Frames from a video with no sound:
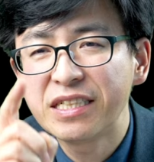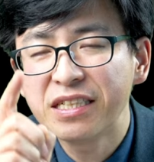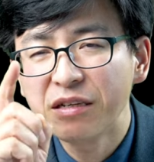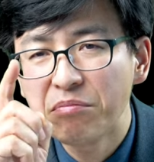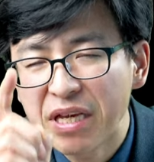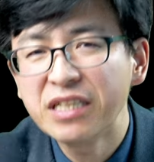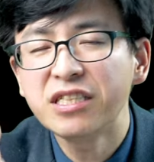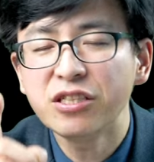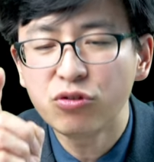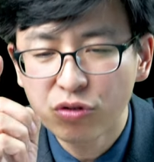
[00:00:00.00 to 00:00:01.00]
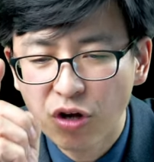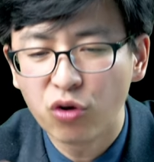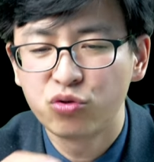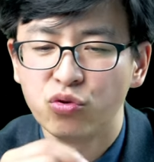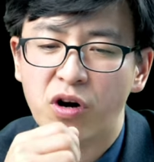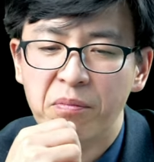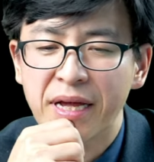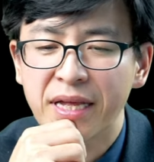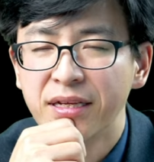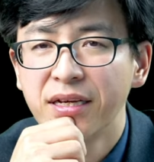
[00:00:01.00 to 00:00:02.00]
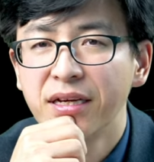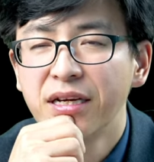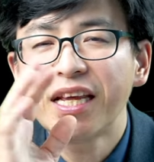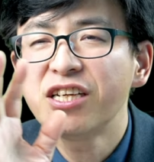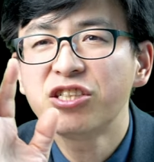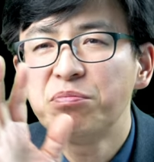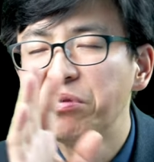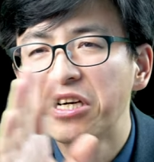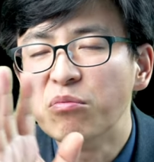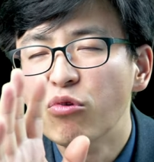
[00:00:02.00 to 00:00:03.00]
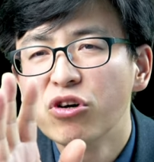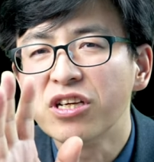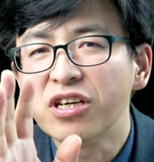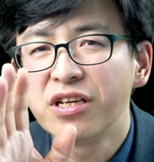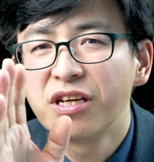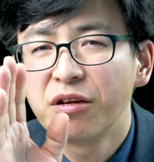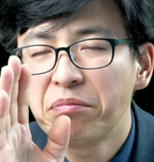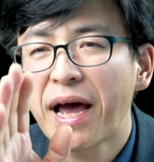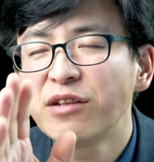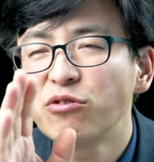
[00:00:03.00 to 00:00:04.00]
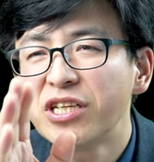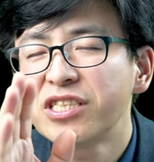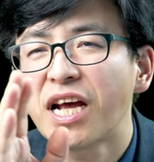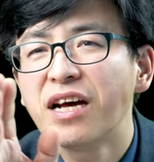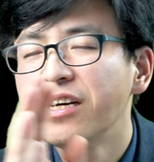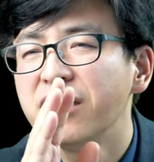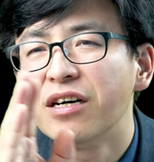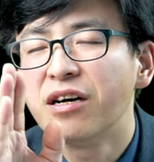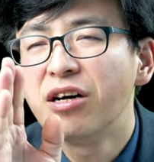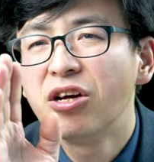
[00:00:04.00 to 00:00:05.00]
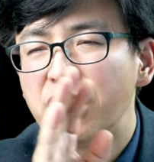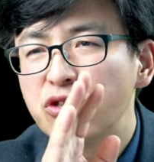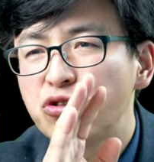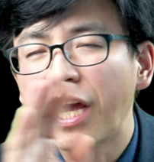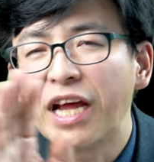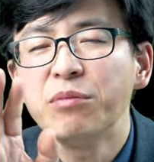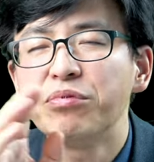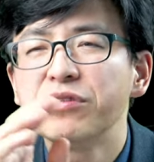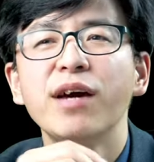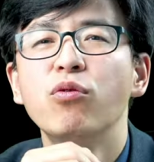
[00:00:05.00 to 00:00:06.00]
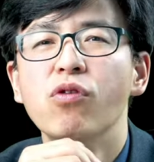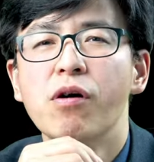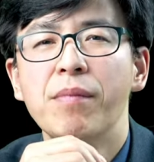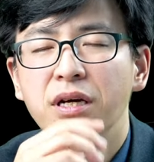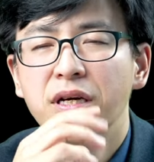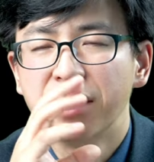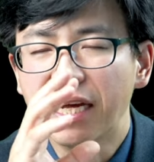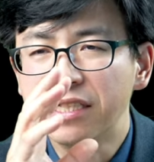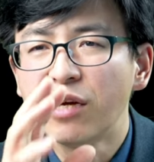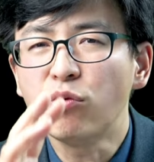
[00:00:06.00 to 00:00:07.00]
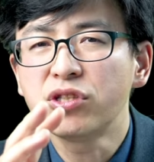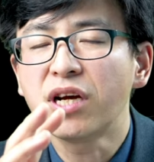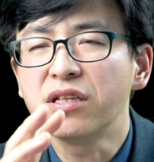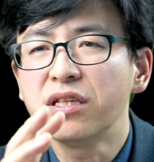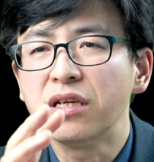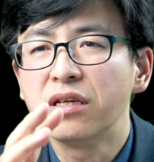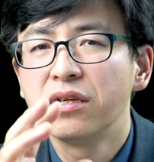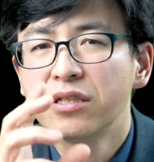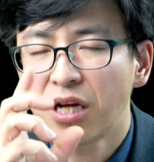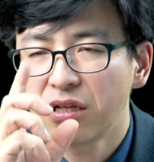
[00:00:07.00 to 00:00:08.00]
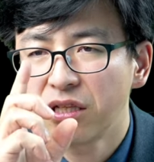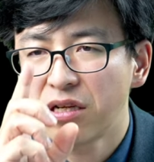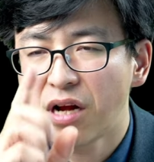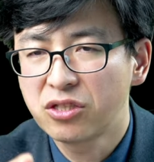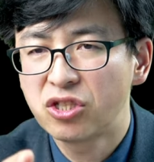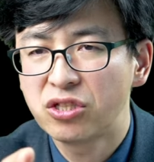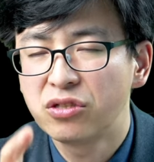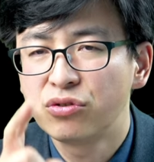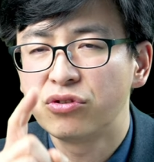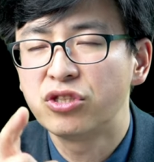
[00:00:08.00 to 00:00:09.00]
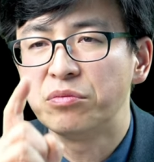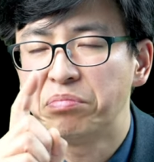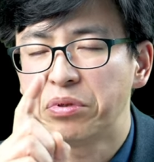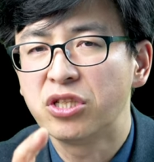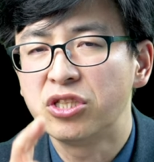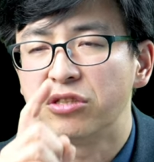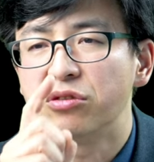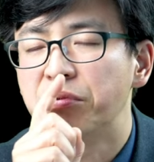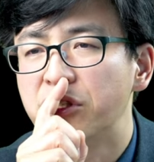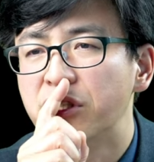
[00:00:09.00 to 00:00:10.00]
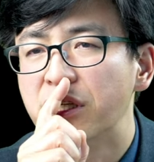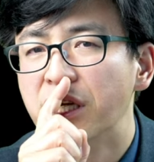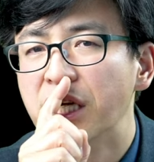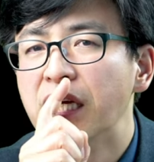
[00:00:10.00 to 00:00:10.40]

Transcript: 身的名字就告诉我们，那个是不可摸的。判断善恶的权利不在乎我们，乃在乎上帝。上帝让吃就吃，不可吃就不吃。